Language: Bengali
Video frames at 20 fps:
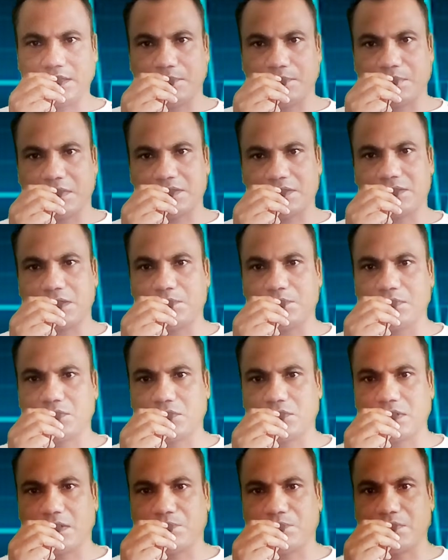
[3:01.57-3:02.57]
থেকে পাঁচটার
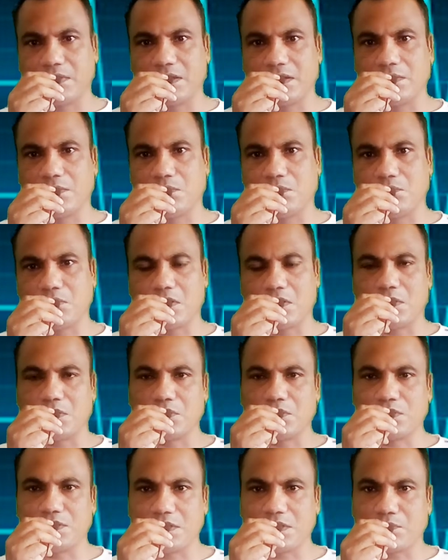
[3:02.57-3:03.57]
ভিতরে আপনার
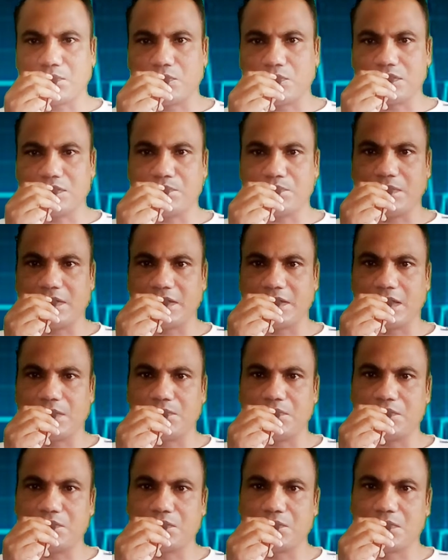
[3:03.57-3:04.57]
বঙ্গবন্ধু শেখ মুজিব মেডিকেল
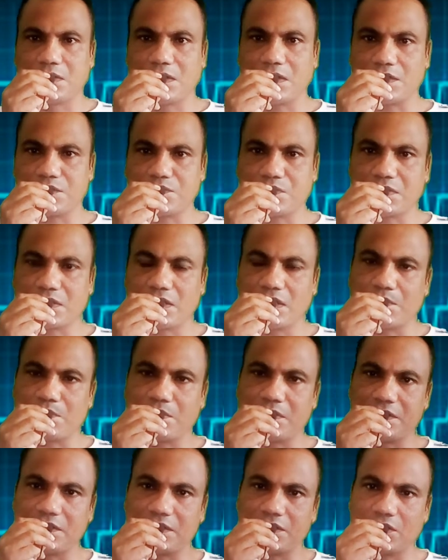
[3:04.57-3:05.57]
বিশ্ববিদ্যালয় হাসপাতালে
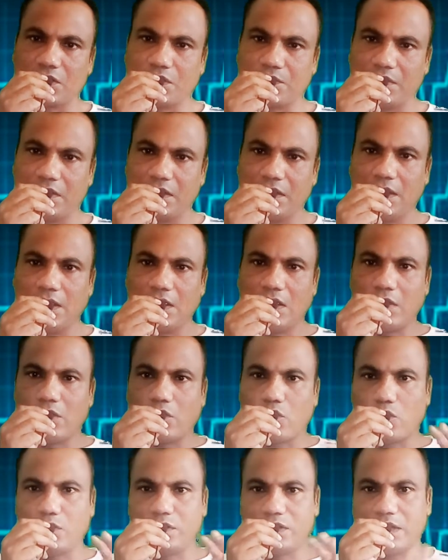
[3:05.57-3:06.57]
আপনার যেতে হবে
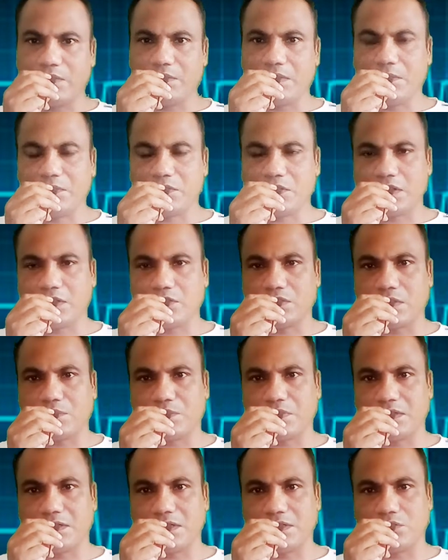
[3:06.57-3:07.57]
ওই টাইমের ভিতরে কিন্তু
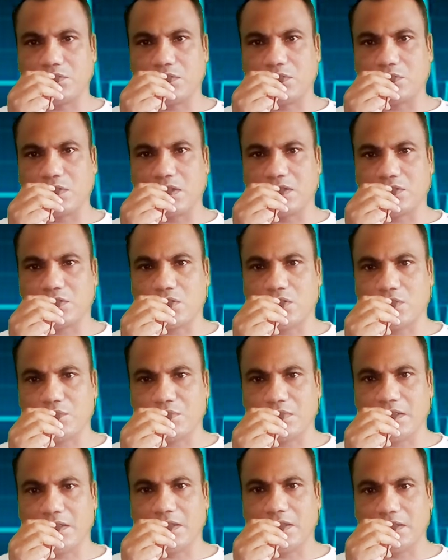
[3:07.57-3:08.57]
আপনার টেস্টগুলো করাতে
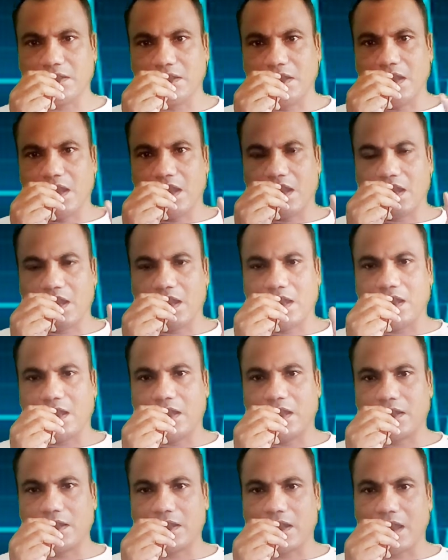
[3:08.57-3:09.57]
হবে
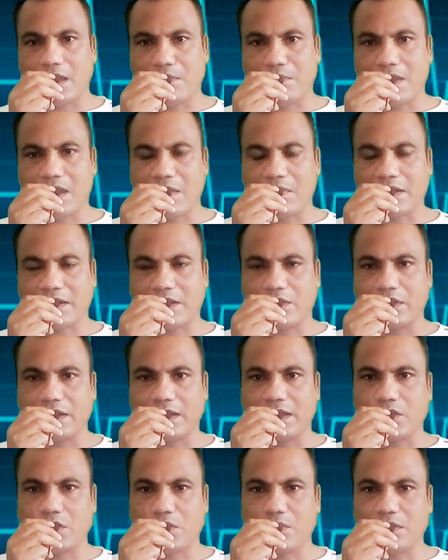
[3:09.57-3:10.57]
আর আমাকে
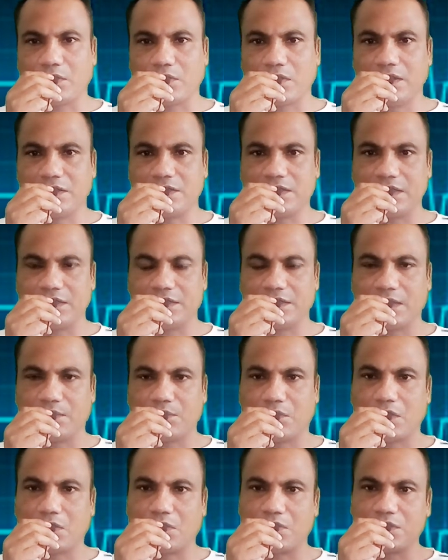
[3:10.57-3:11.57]
অনেকে কমান করেছে যে
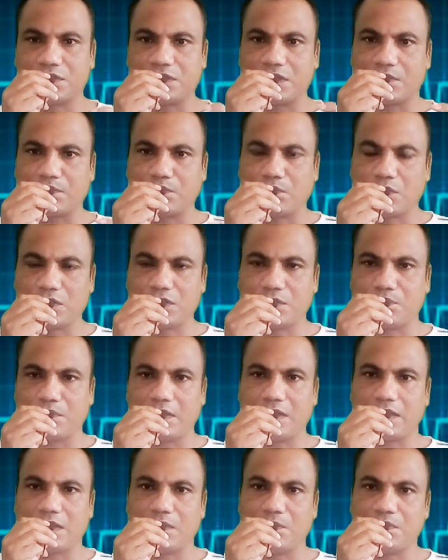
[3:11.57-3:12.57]
বঙ্গবন্ধু শেখ মুজিব
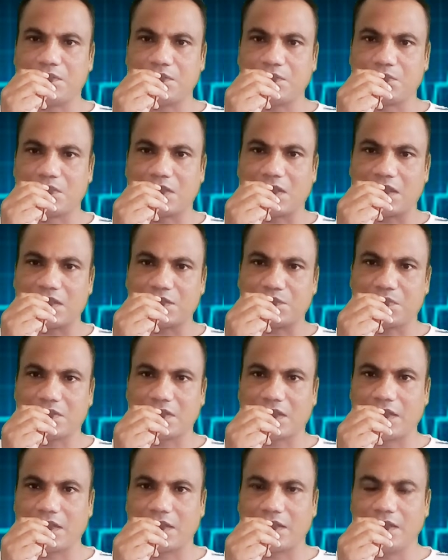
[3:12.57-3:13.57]
মেডিকেল বিশ্ববিদ্যালয়
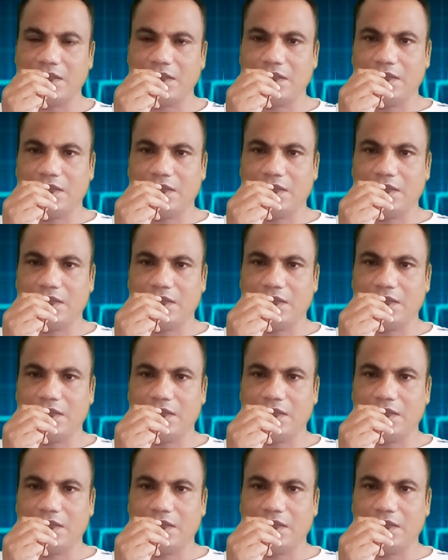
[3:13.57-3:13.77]
হাসপাতালের